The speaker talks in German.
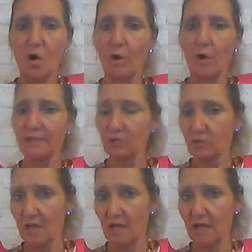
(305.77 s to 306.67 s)

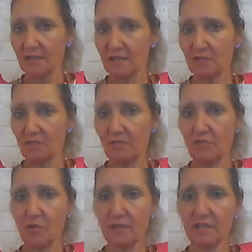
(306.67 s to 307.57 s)
Heutzutage heißt das so
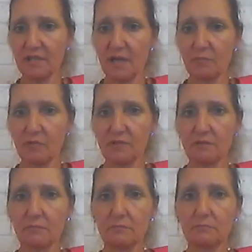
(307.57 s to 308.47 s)
flockig
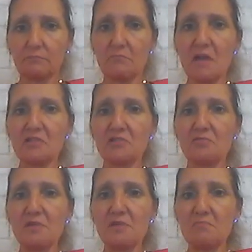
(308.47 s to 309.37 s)
harmlos
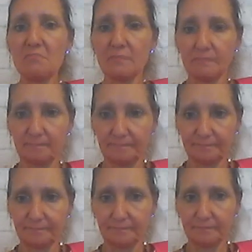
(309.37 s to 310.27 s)
Mainstream.
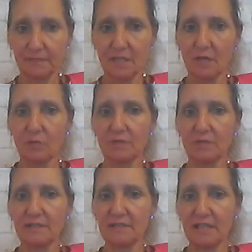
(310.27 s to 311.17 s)
Und
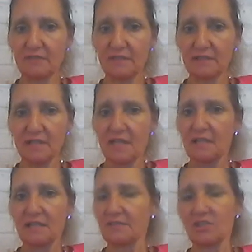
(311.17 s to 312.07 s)
das ist etwas,
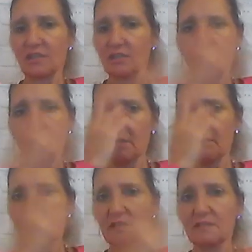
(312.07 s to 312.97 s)
das wahrscheinlich nur die
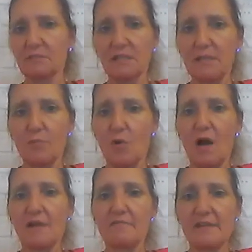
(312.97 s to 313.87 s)
wenigsten mit
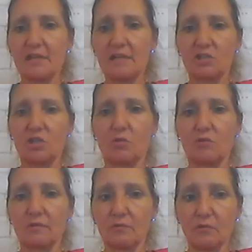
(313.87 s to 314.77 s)
epochalen
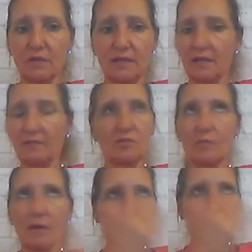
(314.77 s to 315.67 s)
Weltanschauungen oder irgendwie
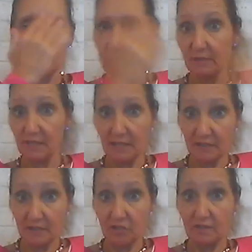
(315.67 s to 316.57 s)
überhaupt sowas mit
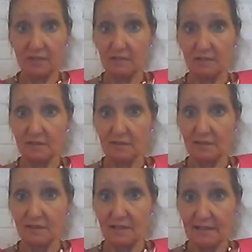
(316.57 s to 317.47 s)
Zeitgeist
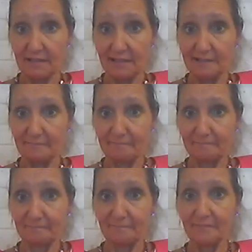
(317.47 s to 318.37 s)
äh, gleichsetzen.
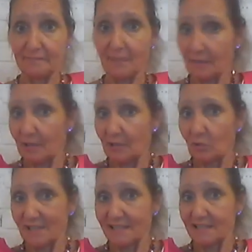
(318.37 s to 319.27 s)
Aber genau
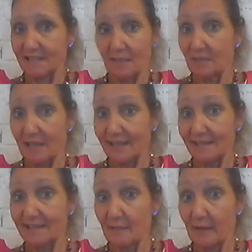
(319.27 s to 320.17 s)
das ist damit
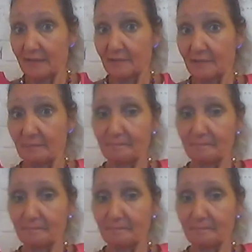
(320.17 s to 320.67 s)
eigentlich gemeint.